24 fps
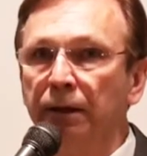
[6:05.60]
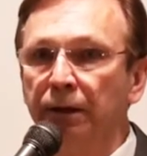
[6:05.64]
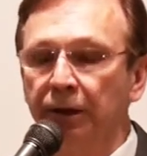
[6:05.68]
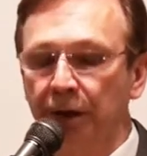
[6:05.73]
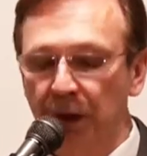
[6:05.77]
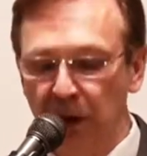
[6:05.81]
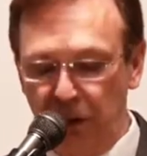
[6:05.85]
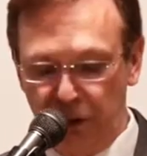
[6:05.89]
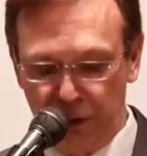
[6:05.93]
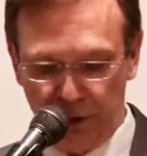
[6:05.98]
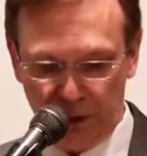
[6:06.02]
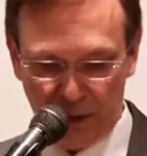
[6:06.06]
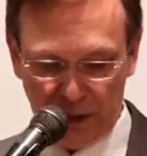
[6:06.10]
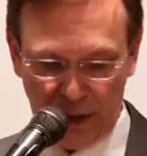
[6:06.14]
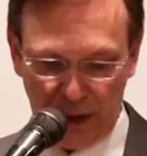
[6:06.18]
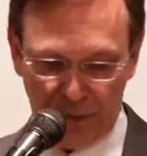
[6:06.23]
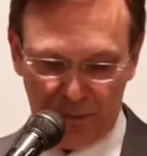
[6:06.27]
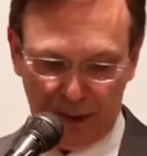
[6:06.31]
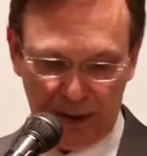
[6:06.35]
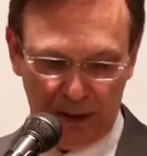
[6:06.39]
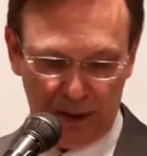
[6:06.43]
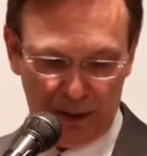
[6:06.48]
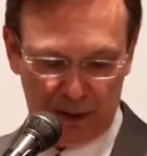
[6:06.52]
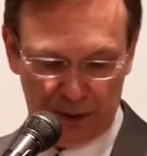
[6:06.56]
Dans,
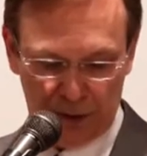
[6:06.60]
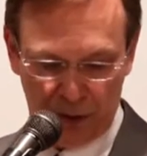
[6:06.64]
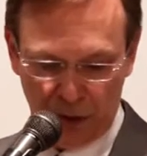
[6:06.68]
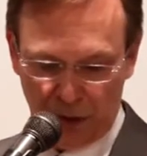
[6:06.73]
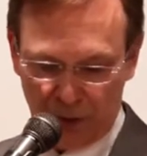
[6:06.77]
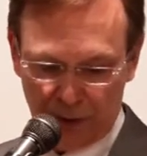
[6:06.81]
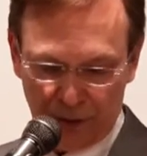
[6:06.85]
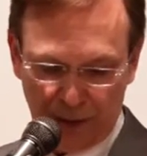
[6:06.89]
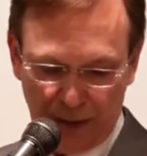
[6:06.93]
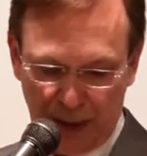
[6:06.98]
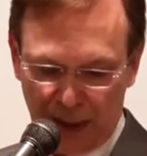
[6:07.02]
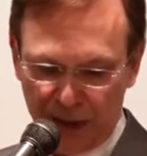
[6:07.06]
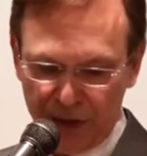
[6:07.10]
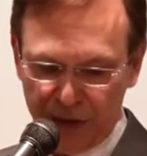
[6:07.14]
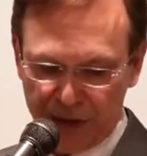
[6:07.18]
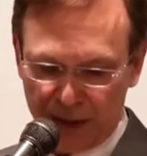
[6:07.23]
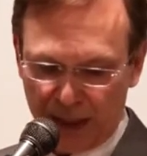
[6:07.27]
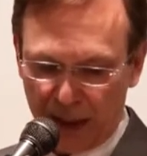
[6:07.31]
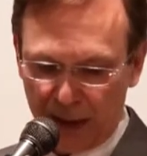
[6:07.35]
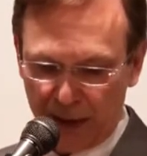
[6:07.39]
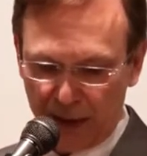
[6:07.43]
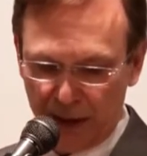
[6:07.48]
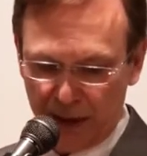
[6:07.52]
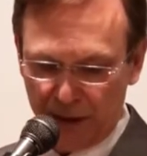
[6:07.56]
dans
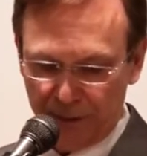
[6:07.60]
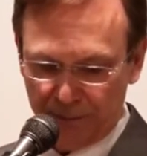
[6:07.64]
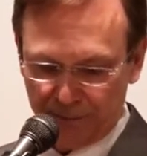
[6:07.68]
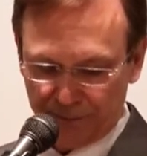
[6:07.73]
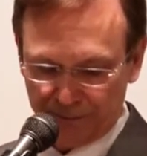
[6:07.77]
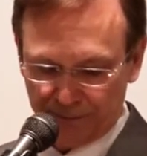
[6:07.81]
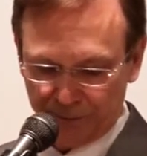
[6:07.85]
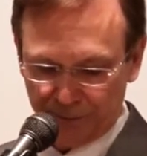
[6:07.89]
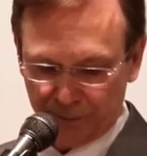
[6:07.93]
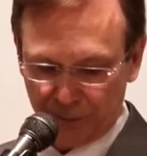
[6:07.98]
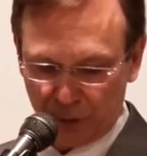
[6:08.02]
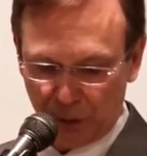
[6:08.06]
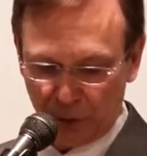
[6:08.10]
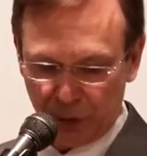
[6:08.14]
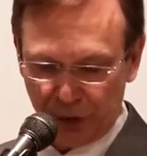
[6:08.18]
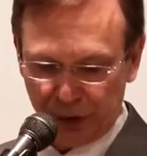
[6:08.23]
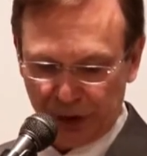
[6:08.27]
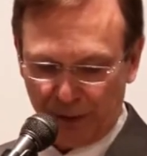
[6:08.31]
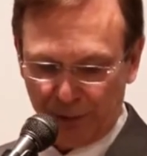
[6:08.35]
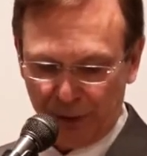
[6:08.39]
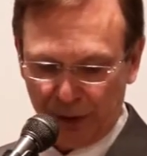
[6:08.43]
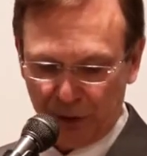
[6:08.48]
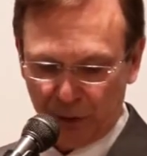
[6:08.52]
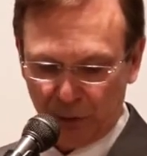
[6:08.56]
Ésaïe, au
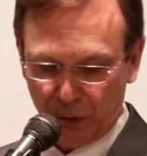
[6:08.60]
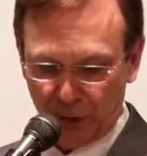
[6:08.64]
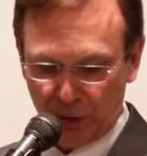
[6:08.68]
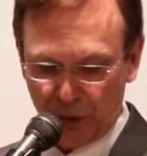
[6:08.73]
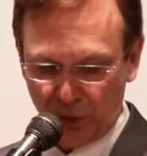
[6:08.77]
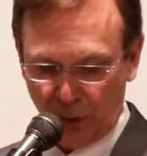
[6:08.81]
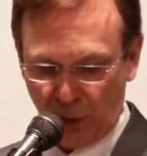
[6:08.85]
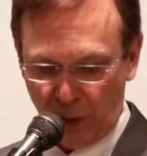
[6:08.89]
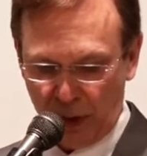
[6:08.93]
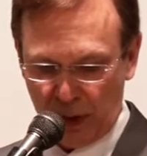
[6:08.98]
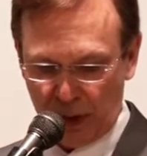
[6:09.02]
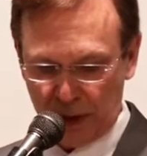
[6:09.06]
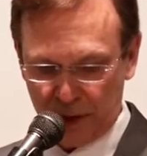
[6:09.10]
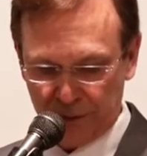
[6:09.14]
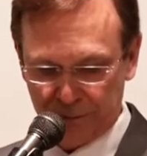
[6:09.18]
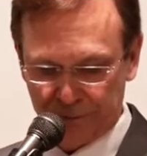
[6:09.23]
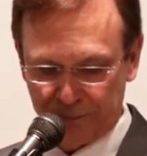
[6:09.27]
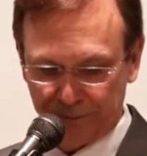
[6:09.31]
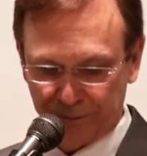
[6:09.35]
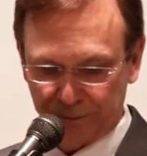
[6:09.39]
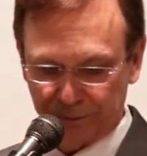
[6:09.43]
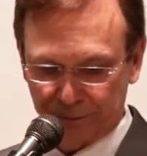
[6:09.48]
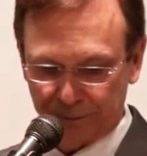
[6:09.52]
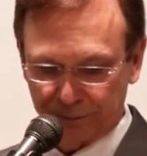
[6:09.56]
chapitre 3,
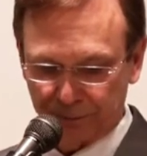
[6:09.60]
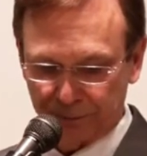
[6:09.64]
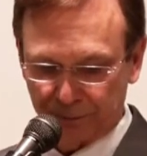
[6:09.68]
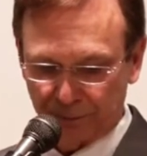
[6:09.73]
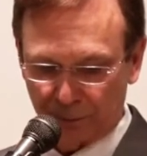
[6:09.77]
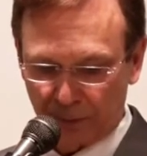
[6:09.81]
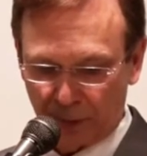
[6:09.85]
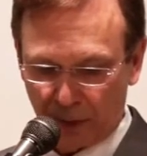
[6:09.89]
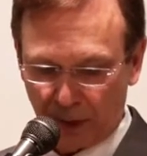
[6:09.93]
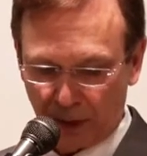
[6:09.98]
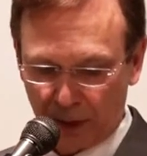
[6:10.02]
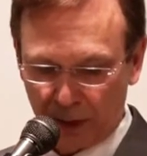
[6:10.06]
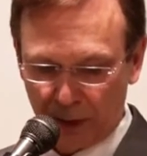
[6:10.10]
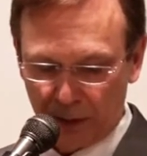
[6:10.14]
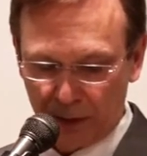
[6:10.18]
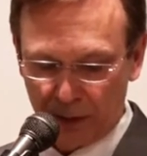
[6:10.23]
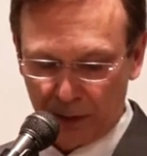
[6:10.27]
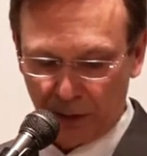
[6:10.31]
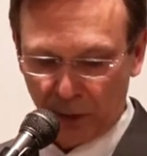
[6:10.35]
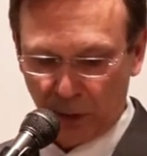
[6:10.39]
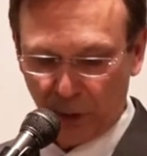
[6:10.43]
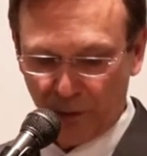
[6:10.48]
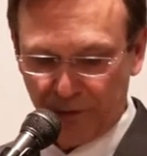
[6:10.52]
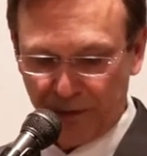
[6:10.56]

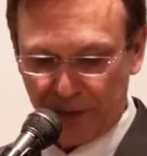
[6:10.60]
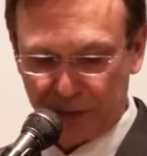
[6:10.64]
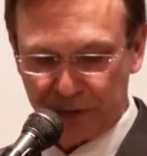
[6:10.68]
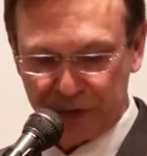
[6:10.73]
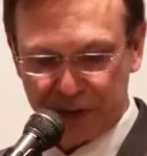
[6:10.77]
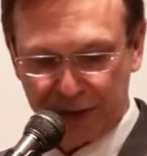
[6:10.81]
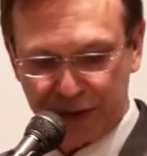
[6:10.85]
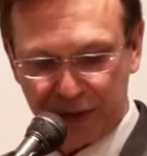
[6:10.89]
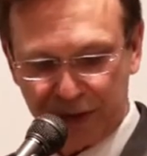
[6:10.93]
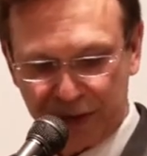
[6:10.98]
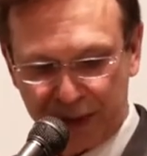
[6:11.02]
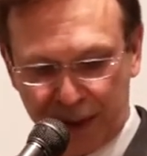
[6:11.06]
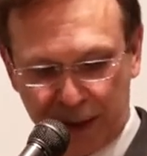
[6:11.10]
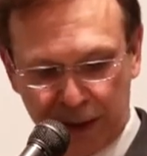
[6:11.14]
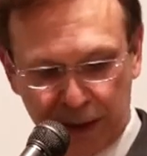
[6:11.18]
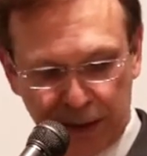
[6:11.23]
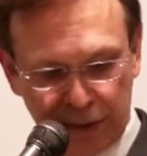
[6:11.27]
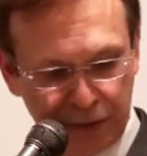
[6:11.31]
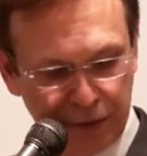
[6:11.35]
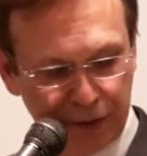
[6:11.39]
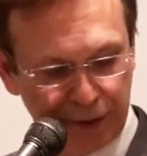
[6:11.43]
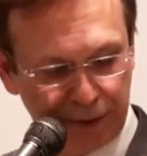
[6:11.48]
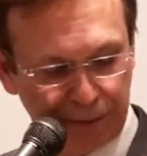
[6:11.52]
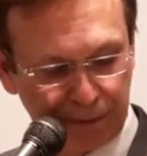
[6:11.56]
au verset
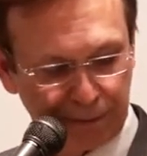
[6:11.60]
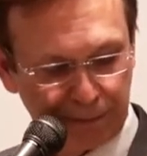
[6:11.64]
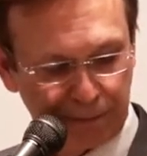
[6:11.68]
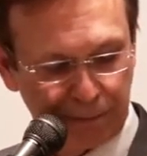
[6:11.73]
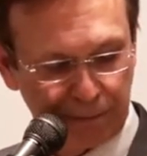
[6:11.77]
16,